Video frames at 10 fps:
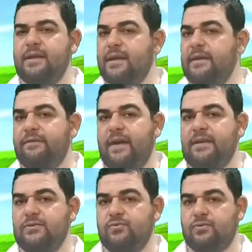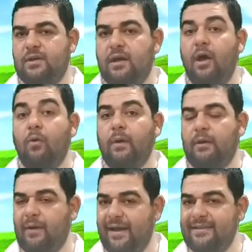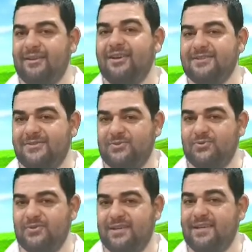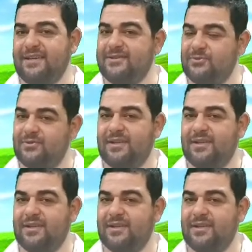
يكفي أي سورة ولو حتى أقصر سورة اللي هي سورة